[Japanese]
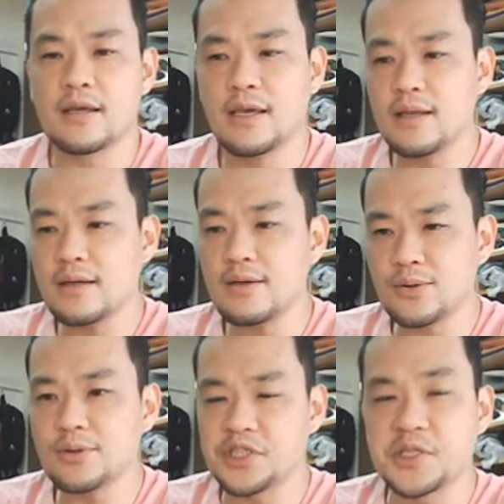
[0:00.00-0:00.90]
権
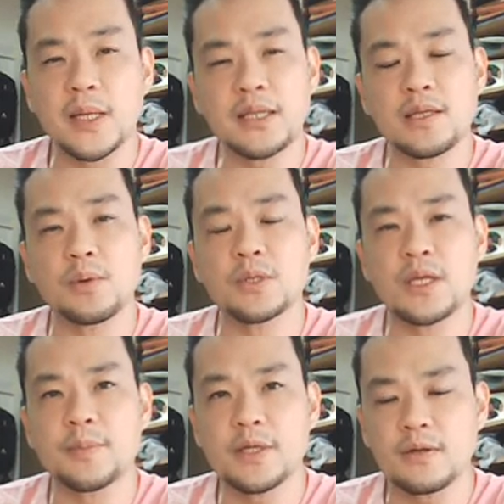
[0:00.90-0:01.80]
力を縛っておく
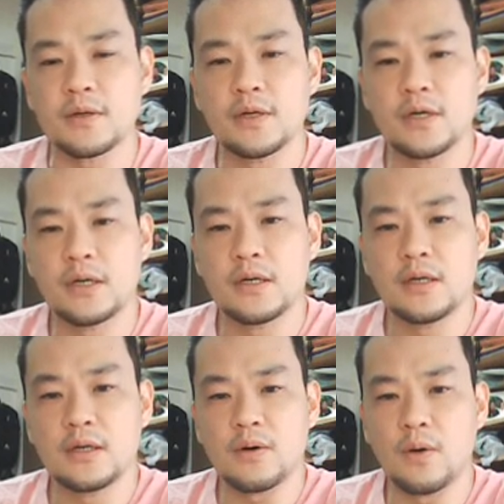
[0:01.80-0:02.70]
ための
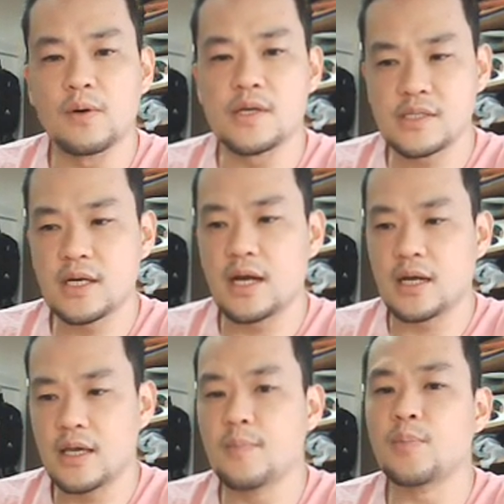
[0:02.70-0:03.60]
法律が
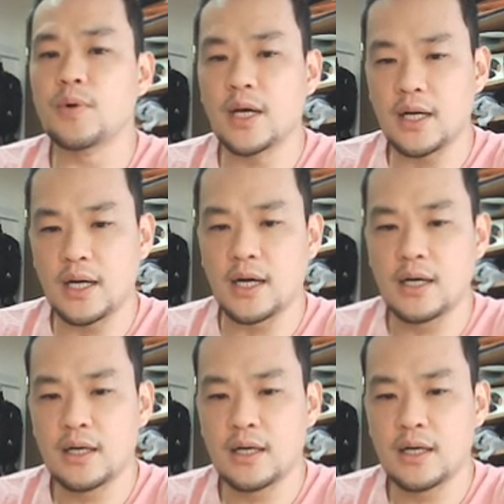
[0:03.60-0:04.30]
憲法だから、